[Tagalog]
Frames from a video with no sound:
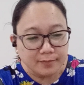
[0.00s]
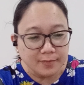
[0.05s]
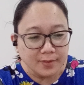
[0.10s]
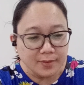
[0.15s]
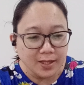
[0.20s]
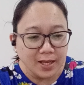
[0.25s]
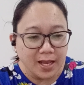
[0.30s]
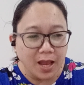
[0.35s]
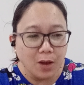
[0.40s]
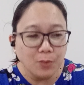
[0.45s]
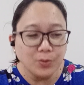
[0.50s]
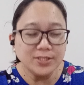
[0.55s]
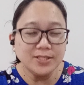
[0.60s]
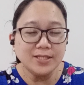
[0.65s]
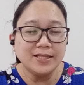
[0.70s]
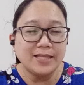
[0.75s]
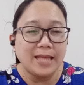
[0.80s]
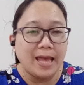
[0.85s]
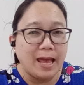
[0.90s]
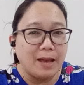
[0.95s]
I
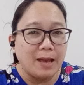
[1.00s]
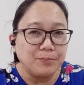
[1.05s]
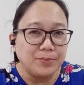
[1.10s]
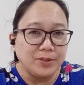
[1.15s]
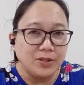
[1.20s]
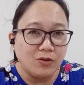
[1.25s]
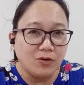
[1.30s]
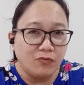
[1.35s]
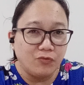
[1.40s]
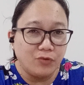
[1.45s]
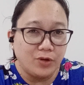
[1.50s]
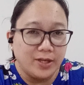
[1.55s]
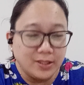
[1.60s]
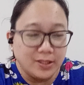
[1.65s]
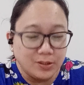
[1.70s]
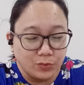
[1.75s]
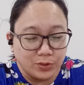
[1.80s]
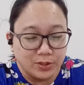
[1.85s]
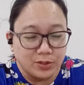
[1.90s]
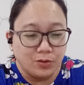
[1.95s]
wasn't happy of where it
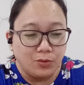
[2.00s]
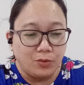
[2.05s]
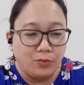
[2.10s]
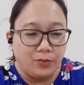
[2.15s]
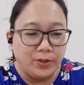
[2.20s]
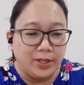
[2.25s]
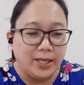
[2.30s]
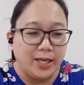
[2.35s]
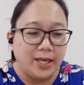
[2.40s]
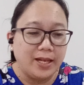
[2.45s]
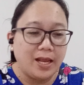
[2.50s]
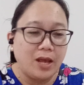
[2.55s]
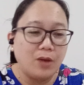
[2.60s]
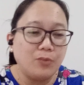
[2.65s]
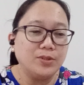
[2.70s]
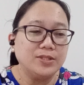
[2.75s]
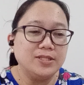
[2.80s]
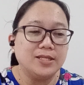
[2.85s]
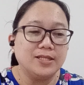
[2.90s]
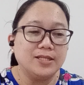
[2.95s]
was going and I
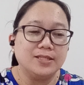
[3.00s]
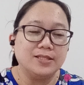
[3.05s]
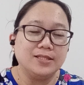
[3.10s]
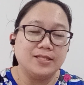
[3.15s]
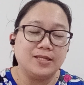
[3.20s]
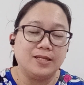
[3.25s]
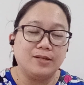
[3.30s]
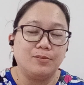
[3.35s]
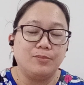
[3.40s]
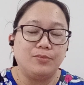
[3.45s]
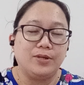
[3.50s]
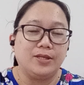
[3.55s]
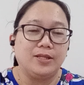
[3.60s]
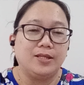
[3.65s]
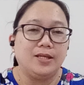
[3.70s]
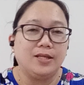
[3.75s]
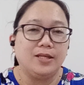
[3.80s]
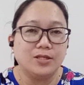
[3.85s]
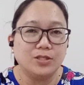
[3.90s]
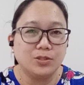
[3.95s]
wasn't
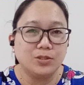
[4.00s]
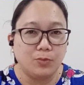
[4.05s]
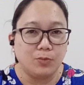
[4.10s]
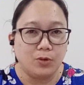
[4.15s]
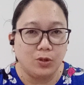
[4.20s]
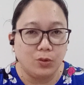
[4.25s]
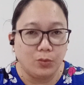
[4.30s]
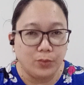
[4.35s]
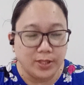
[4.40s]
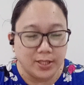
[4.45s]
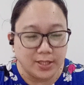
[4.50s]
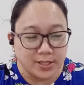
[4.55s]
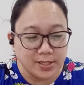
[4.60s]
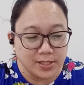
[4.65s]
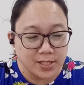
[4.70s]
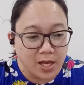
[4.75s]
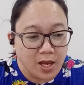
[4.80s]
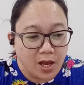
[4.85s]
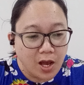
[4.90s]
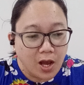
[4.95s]
celebrating the small wins
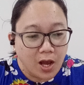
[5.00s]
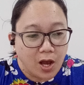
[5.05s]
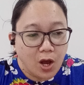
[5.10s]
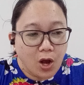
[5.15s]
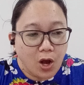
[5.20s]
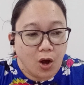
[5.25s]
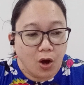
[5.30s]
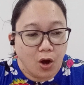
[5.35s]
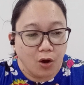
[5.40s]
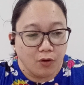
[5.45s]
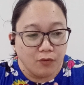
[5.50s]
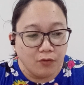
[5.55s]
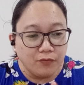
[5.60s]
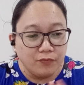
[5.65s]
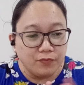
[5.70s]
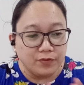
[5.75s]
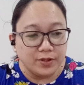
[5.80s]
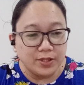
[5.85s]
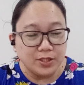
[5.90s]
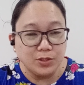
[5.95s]
of
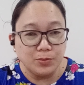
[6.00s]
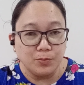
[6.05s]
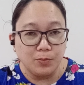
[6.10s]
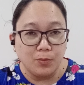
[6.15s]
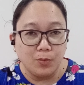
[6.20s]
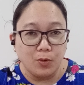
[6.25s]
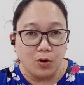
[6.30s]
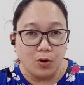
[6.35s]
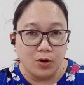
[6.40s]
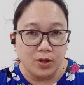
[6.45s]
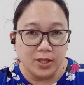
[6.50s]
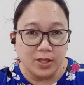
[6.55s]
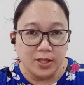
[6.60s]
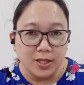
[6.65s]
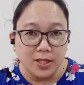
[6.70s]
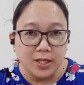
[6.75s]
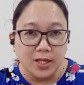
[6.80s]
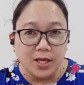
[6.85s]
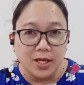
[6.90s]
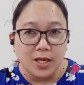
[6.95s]
the
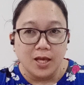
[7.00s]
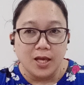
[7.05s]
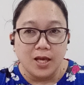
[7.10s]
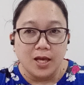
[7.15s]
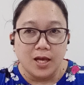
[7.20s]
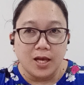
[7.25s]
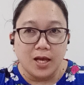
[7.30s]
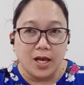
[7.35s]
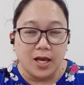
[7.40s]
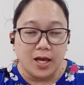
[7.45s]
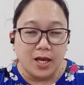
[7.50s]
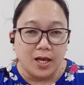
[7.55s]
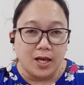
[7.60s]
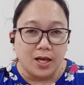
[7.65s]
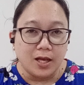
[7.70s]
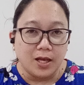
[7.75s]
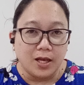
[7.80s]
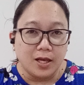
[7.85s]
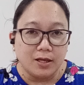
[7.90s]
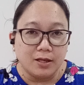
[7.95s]
small uh,
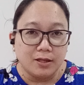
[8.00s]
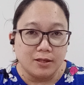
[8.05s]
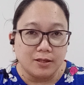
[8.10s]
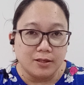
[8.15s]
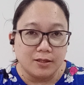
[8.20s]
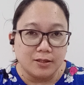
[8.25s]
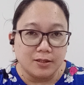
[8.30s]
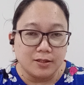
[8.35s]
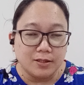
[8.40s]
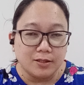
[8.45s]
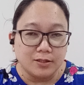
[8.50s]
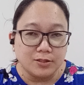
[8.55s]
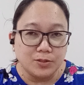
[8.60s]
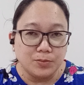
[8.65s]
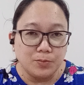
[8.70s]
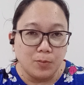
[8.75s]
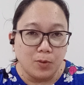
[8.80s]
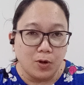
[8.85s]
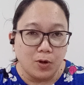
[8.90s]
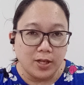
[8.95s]

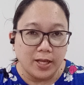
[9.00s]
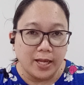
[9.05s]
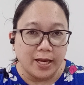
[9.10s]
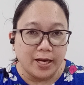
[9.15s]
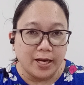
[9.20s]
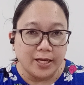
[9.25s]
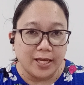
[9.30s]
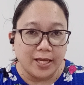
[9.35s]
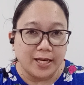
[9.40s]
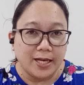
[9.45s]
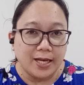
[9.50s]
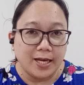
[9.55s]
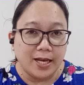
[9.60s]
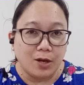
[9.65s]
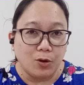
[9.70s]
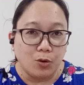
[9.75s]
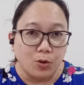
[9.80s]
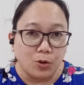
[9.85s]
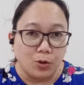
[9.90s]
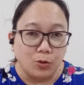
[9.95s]
small area na
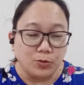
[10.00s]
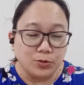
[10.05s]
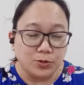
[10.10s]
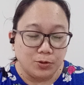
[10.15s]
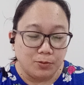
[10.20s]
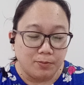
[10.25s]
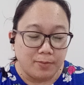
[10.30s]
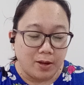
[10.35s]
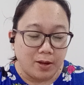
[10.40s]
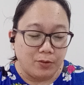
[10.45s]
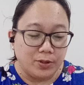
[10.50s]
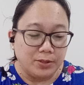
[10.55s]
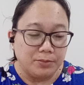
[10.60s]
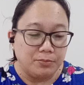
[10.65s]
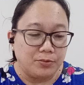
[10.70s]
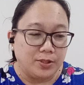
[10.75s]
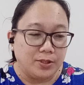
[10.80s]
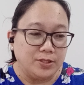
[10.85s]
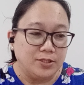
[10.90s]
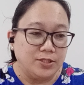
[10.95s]
nako-close ng bawat
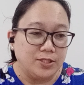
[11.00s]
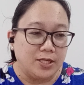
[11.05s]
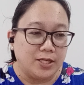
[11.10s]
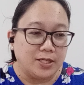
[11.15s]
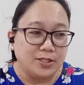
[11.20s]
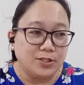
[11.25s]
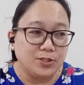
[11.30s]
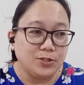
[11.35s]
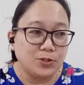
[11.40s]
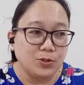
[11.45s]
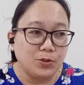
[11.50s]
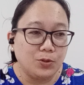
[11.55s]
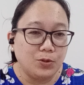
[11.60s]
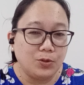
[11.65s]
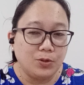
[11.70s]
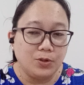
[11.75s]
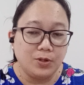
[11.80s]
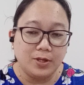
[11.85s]
project. So,